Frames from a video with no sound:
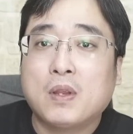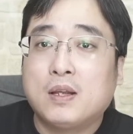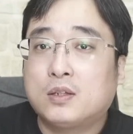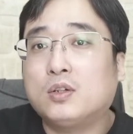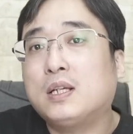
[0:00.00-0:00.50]

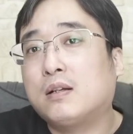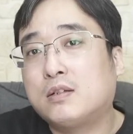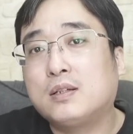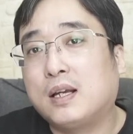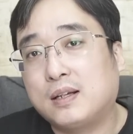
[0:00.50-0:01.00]
就像
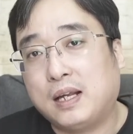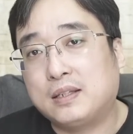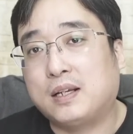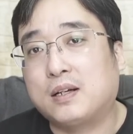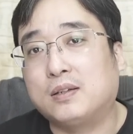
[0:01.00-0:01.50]
之前跟大家
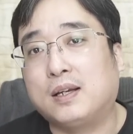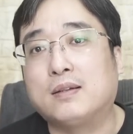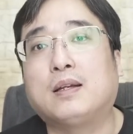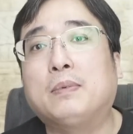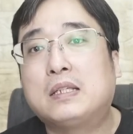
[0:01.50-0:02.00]
介绍那样，
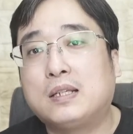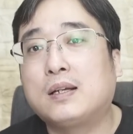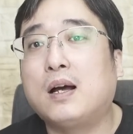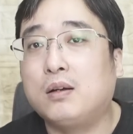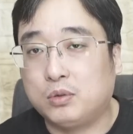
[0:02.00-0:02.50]
咱们的秦
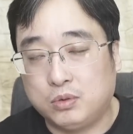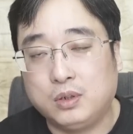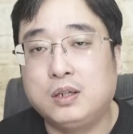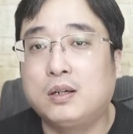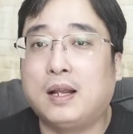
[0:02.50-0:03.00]
刚与
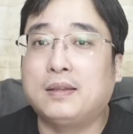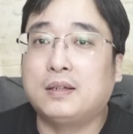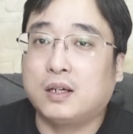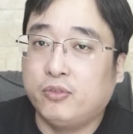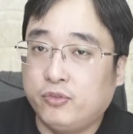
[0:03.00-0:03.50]
荷兰的
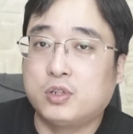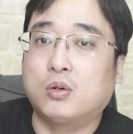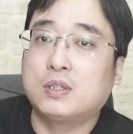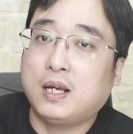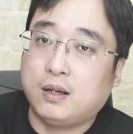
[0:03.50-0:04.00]
这个副
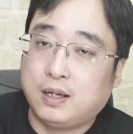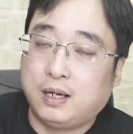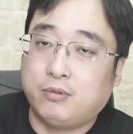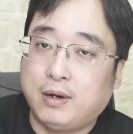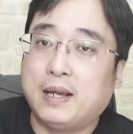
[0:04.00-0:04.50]
首相啊
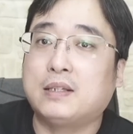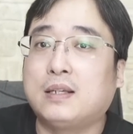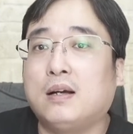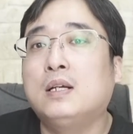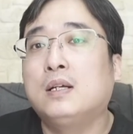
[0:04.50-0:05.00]
外
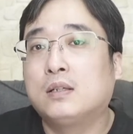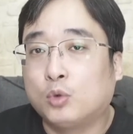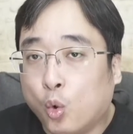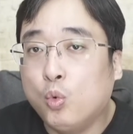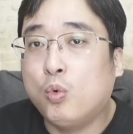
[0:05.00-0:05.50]
相
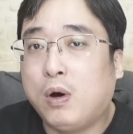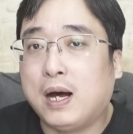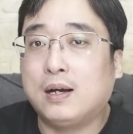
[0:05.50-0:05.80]
通话，